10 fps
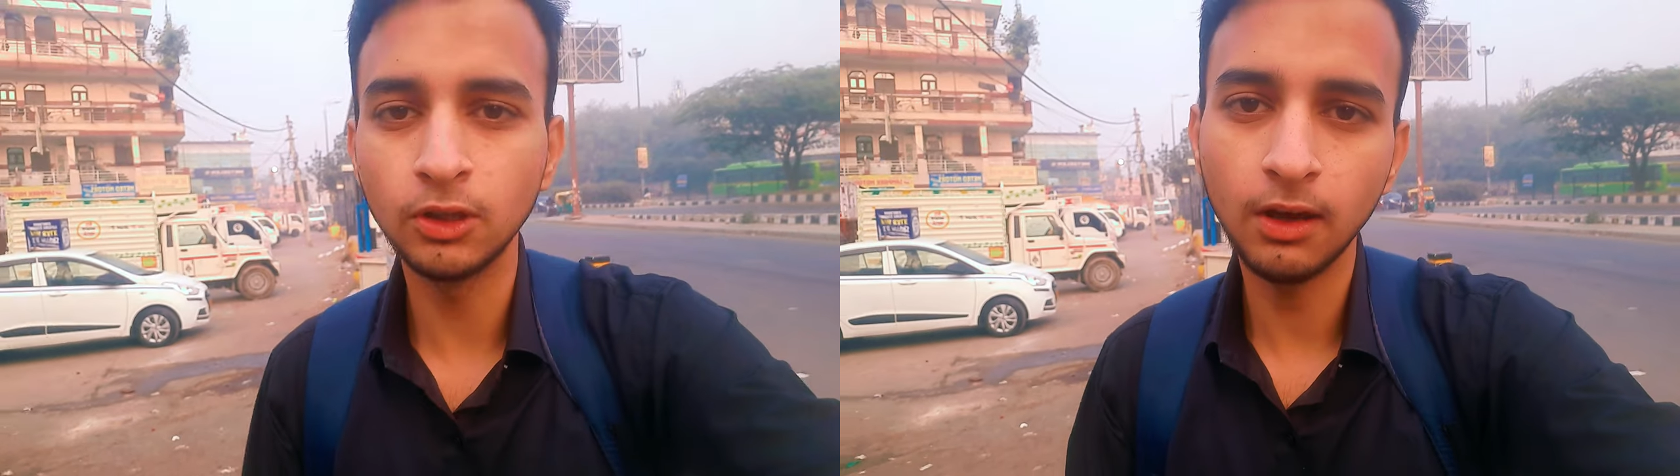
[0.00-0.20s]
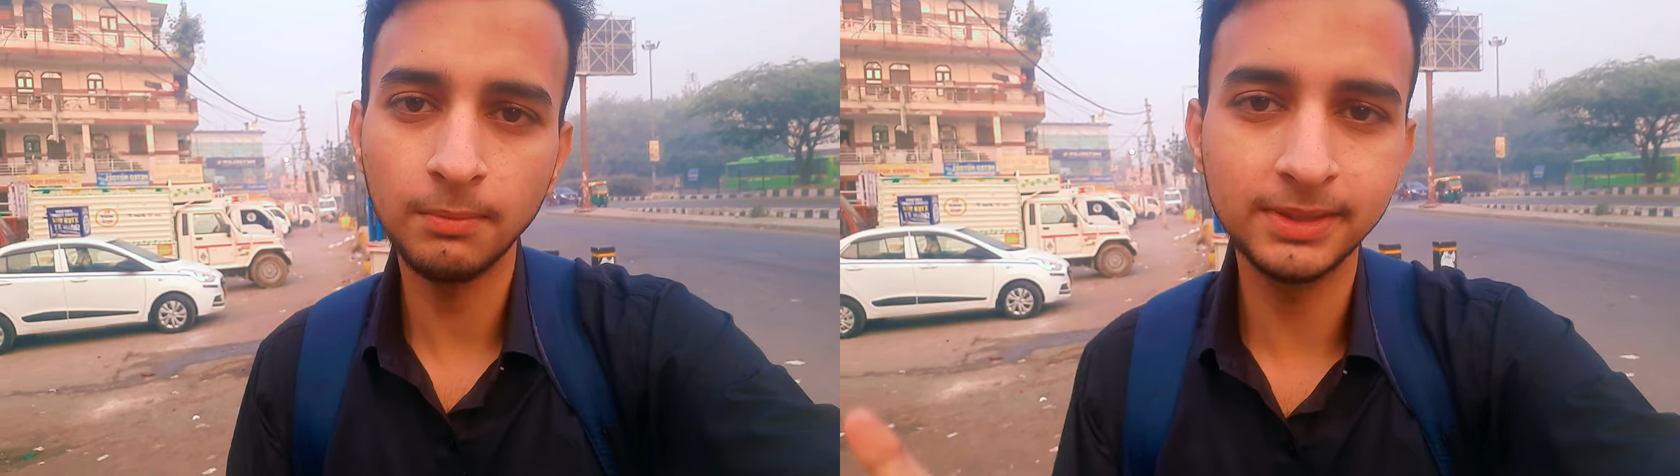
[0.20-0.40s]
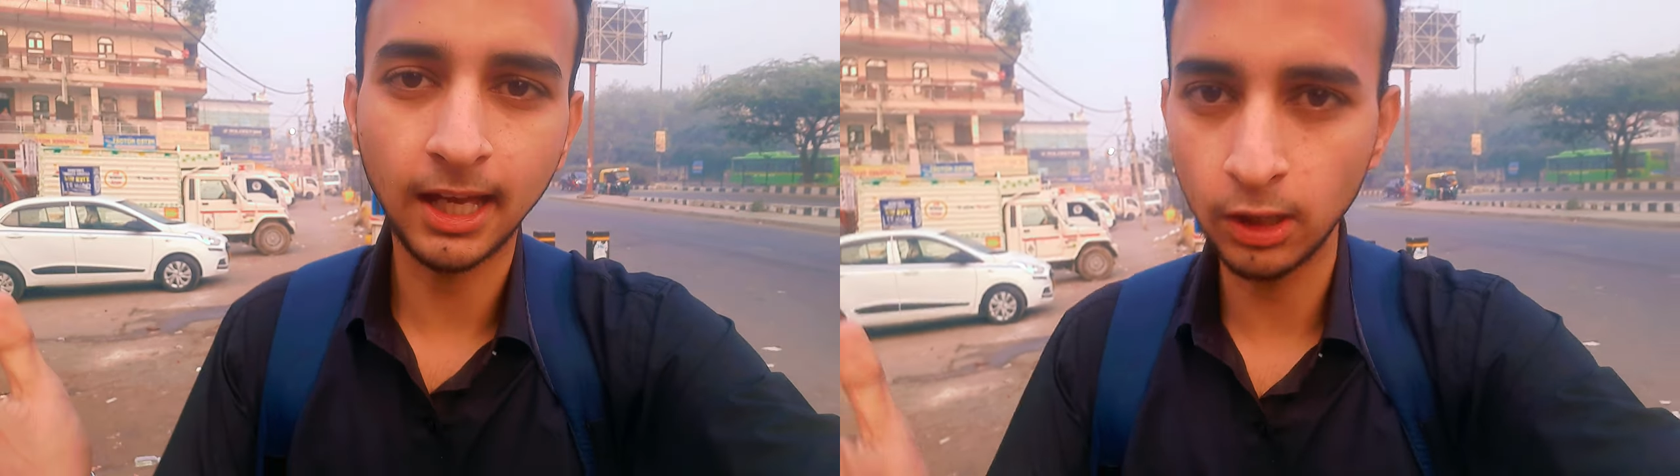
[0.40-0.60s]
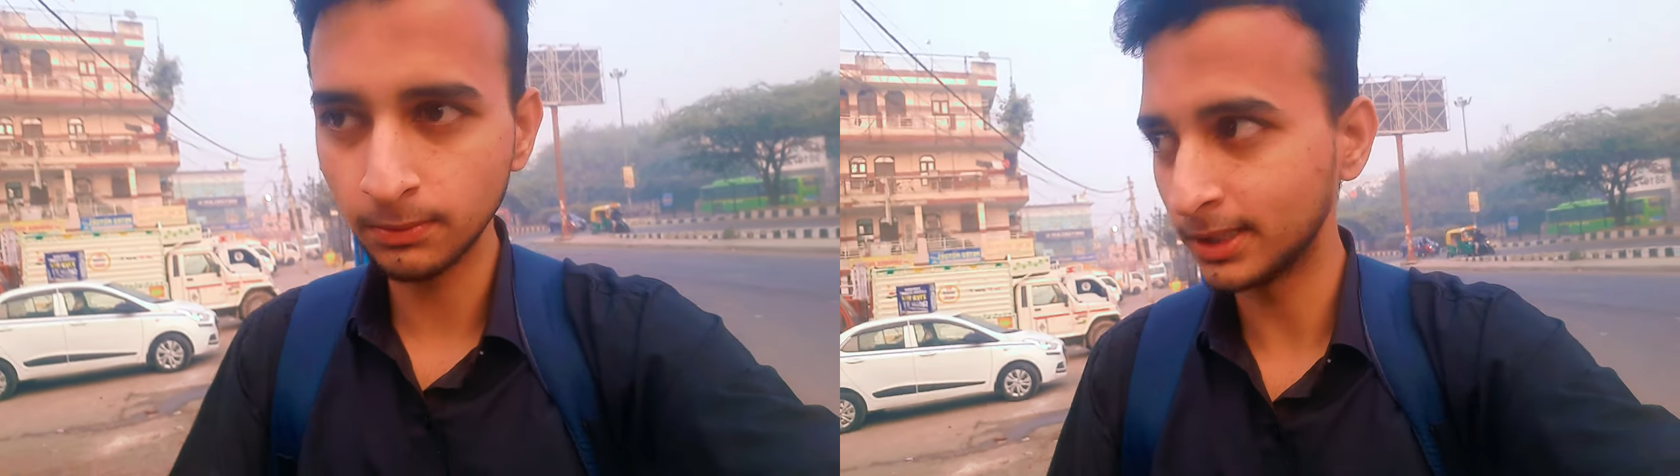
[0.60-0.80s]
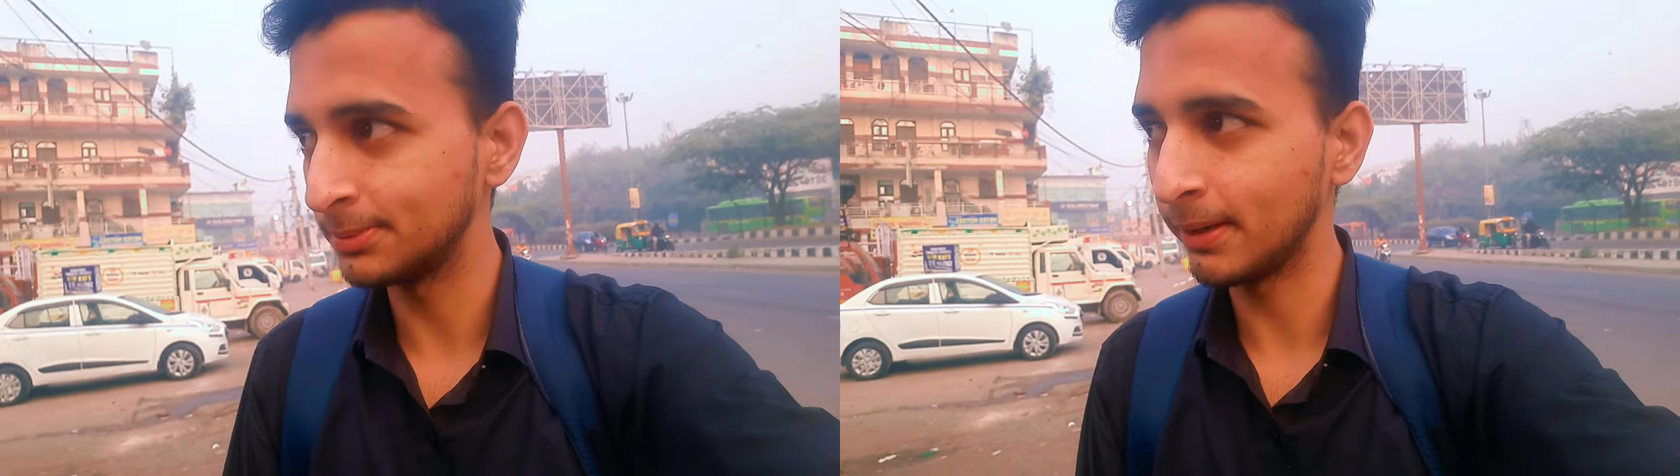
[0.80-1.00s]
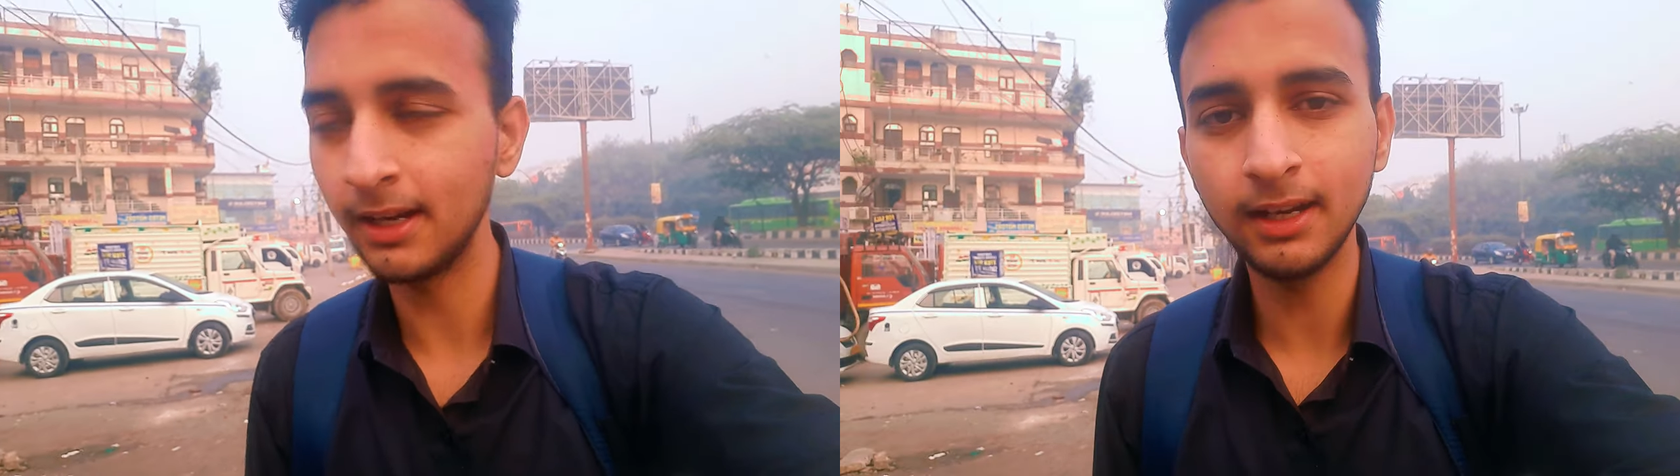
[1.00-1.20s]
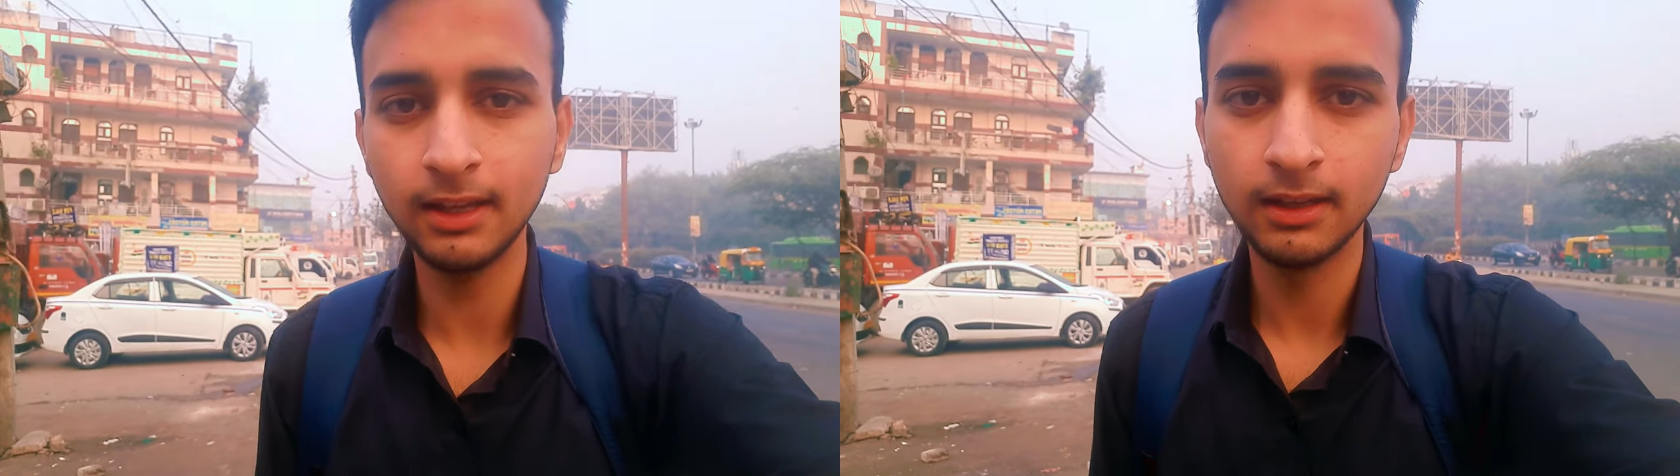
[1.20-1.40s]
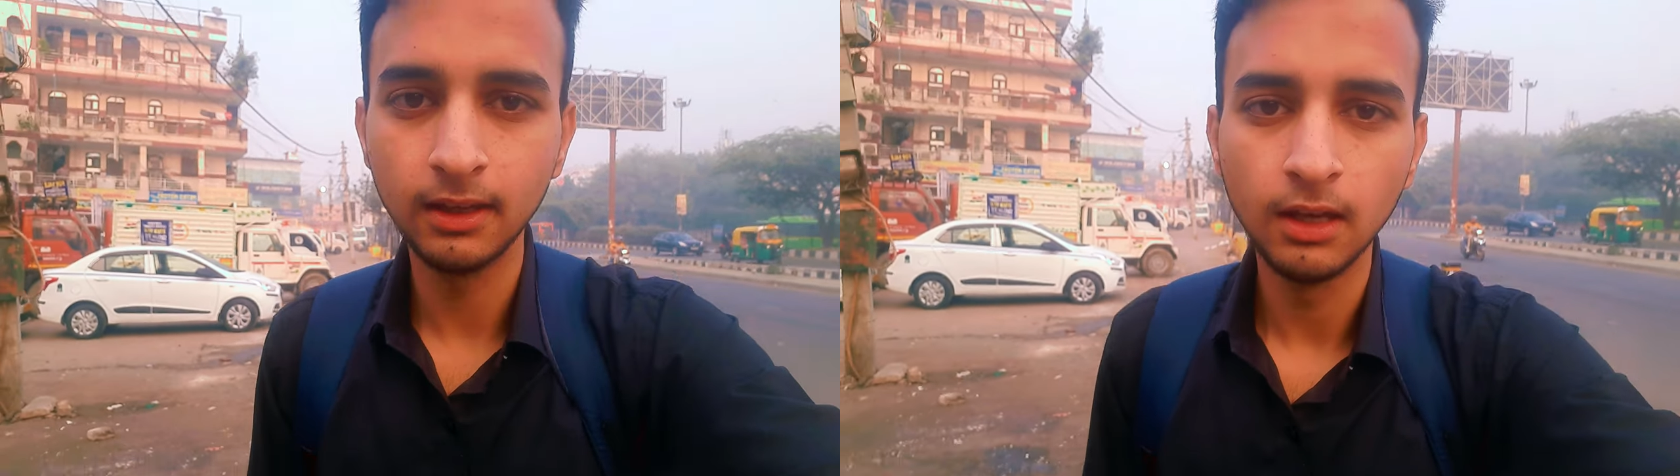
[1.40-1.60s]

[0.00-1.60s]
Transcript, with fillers: जाऊंगा अभी जा रहा हूँ बस पकड़ने